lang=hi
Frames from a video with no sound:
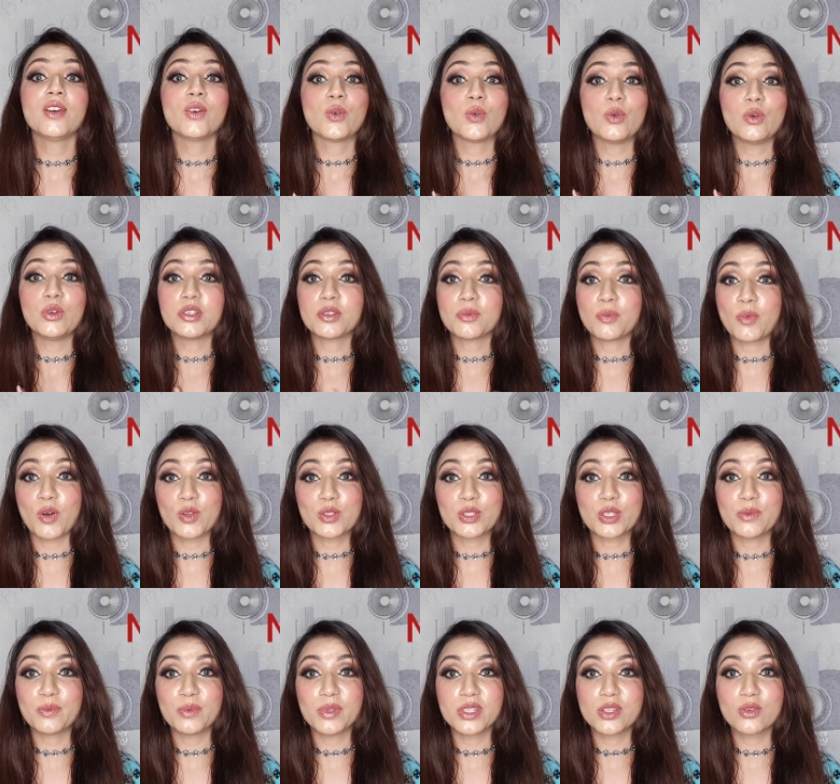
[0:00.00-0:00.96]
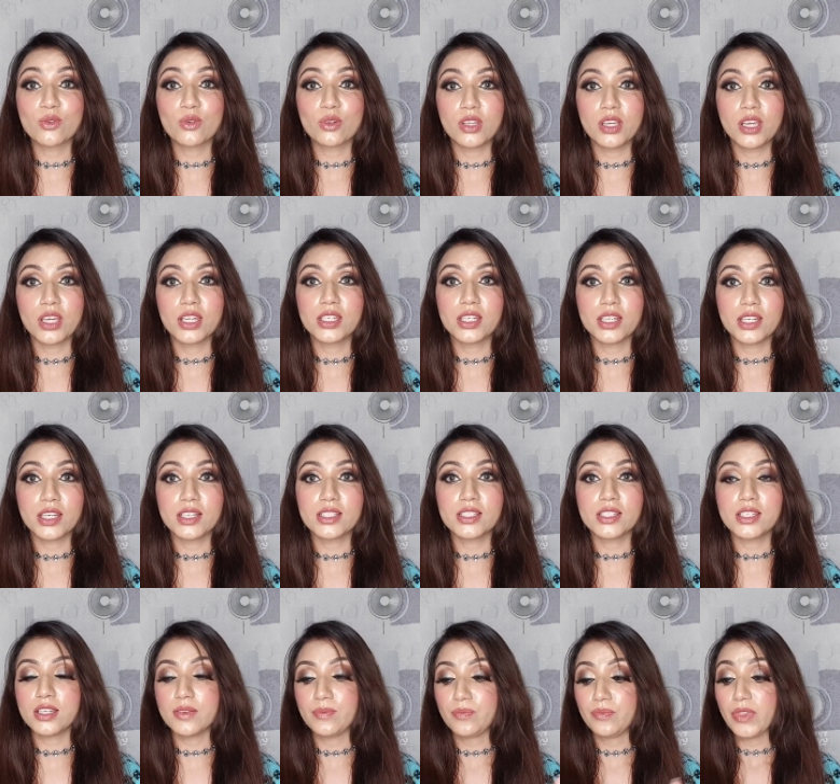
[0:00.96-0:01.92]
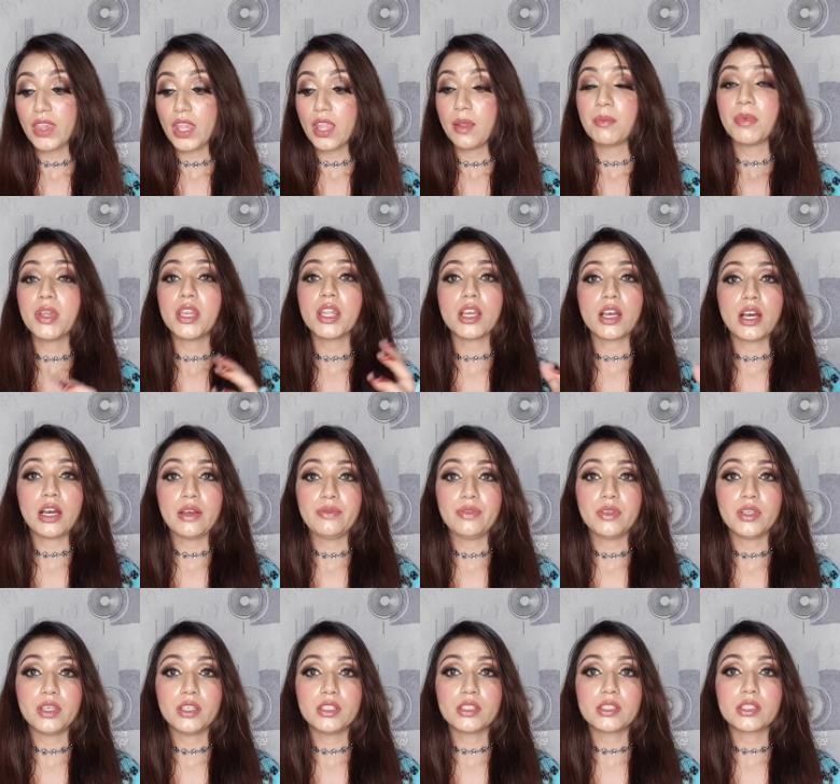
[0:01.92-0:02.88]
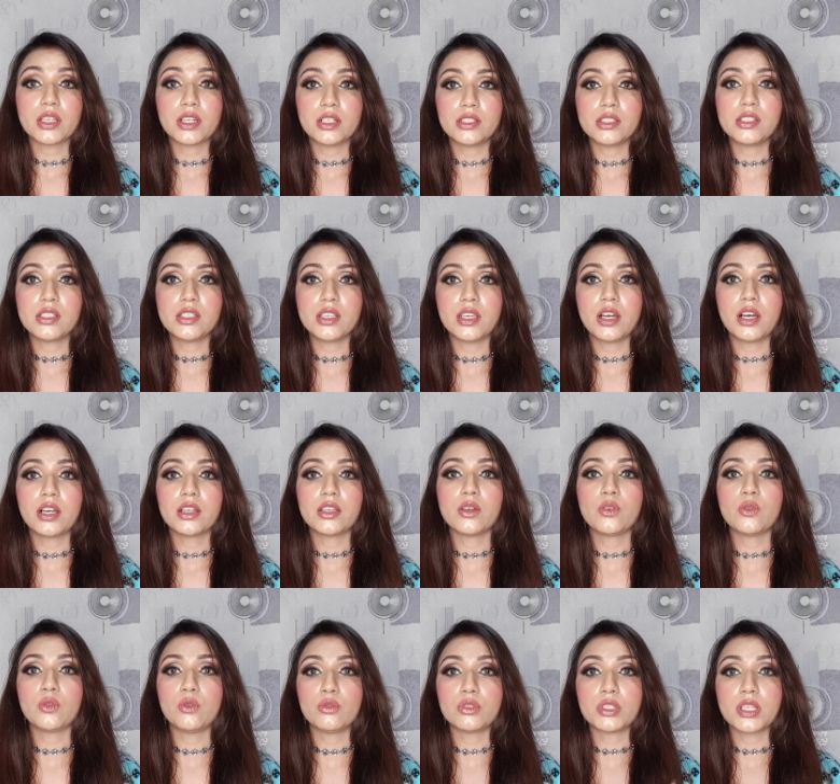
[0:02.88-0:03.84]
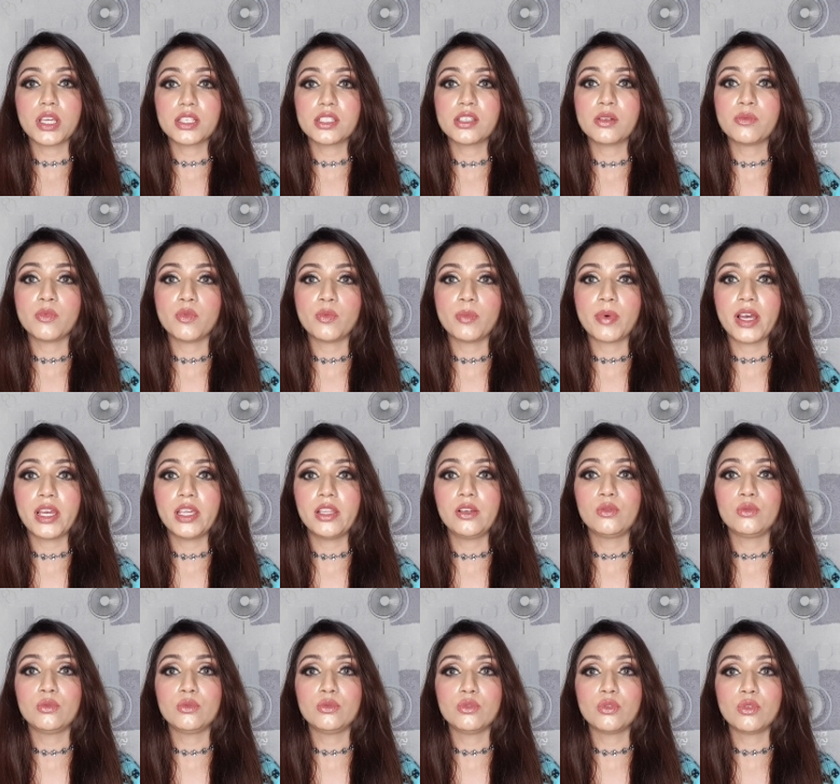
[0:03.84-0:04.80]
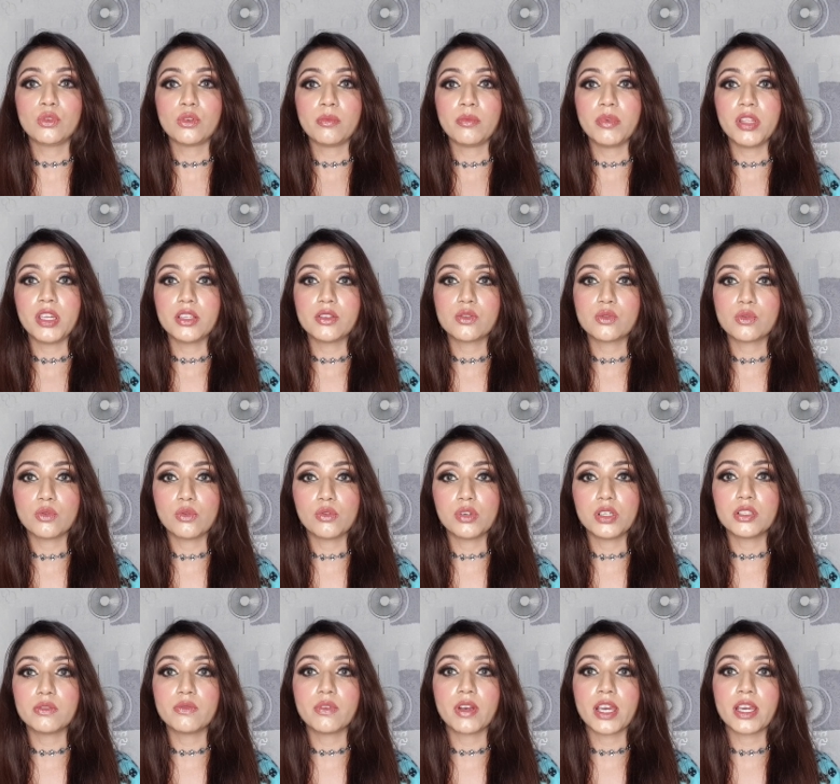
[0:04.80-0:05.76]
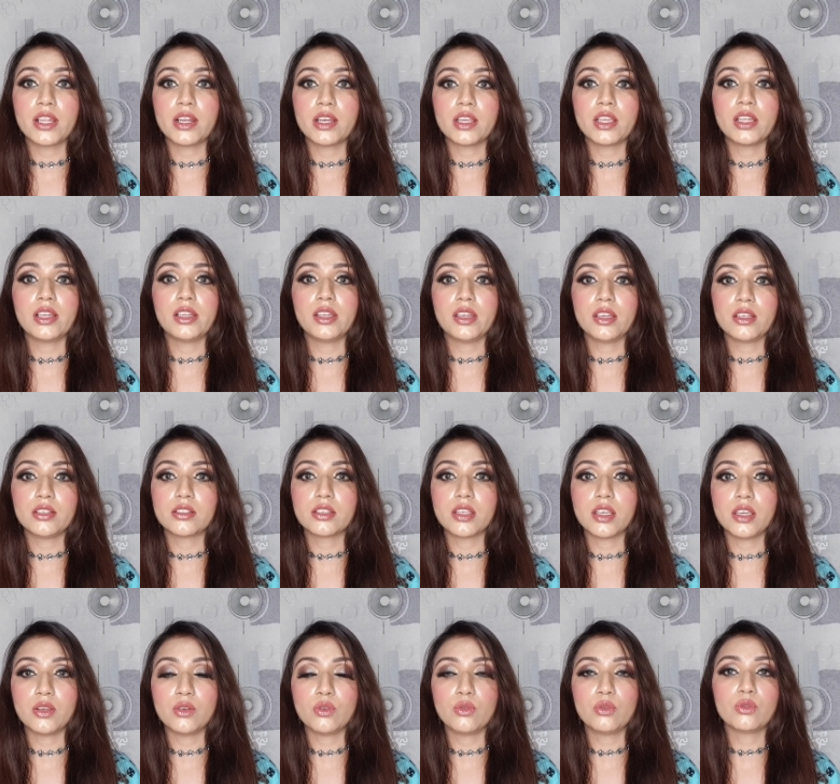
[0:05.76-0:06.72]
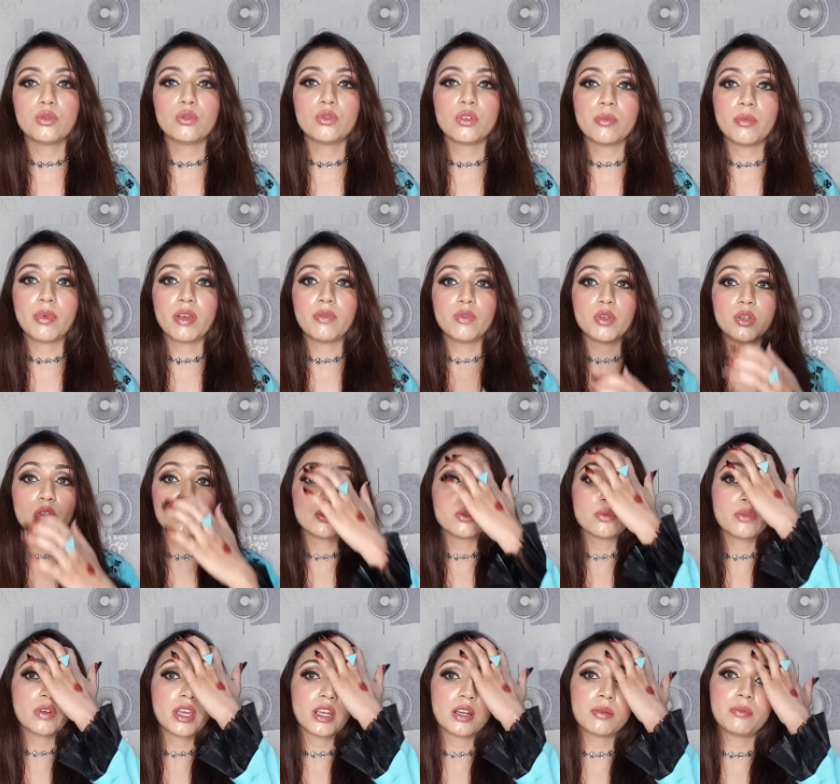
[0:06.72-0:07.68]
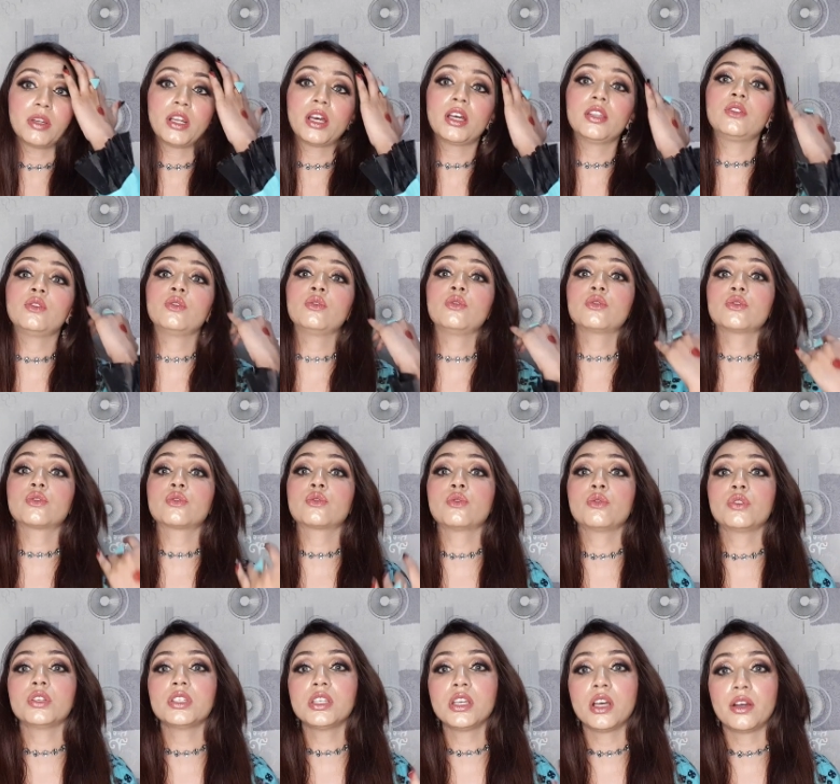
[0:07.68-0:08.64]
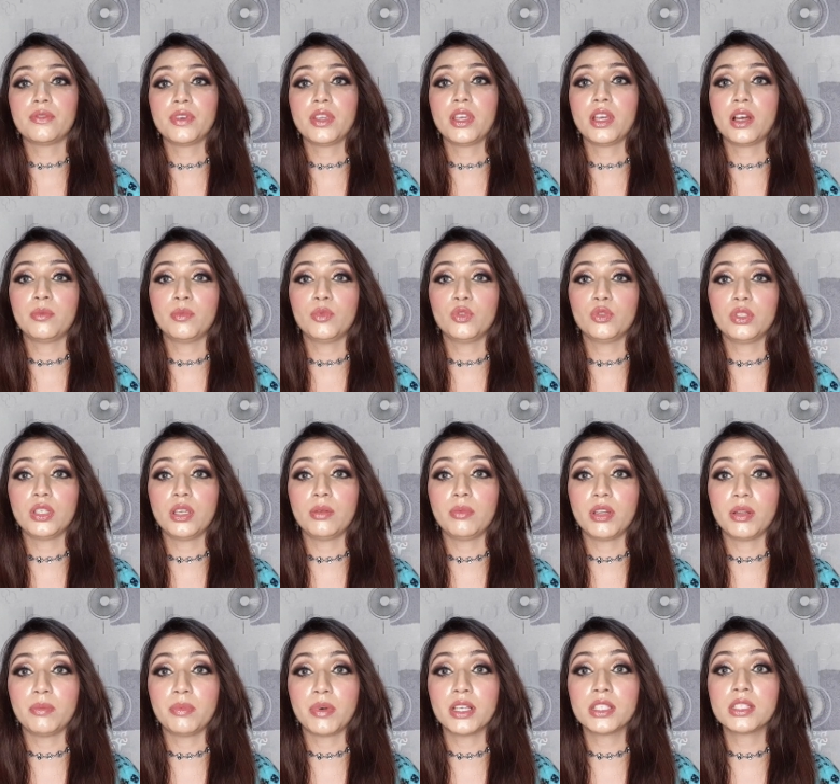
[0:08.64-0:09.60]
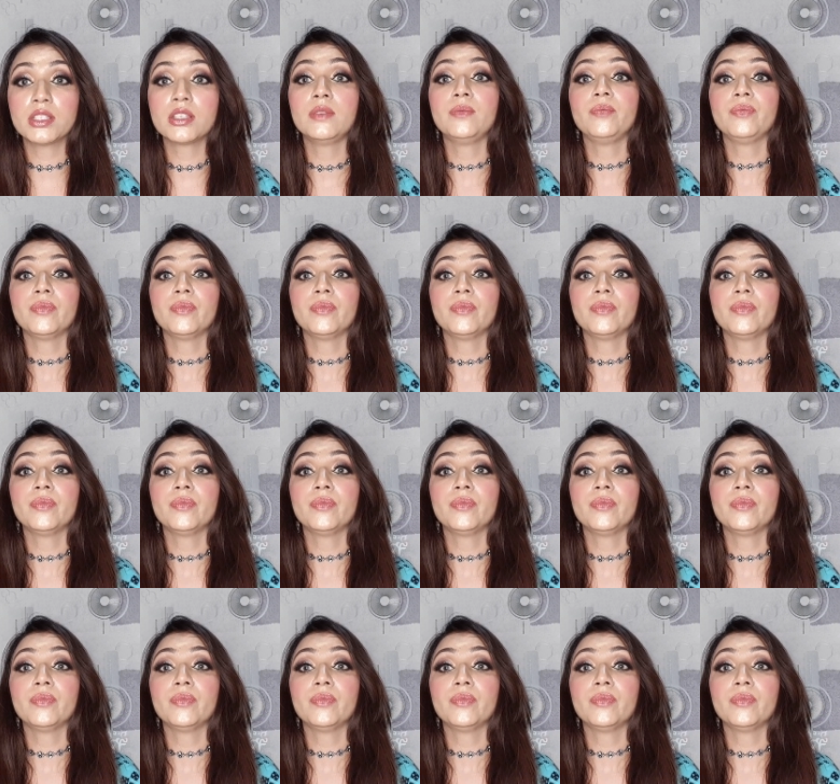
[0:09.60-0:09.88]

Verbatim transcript: कोई स्पॉन्सर वीडियो नहीं है ठीक है जी मैंने काफ़ी सर्च किया कि कौन सा ऐसा मोबाइल लूँ जो कि मेरी स्टोरेज वगैरह के लिए सही हो क्योंकि मैं वीडियोज़ वगैरह बनाती हूँ और स्टोरेज काफ़ी कम होती है मेरे पास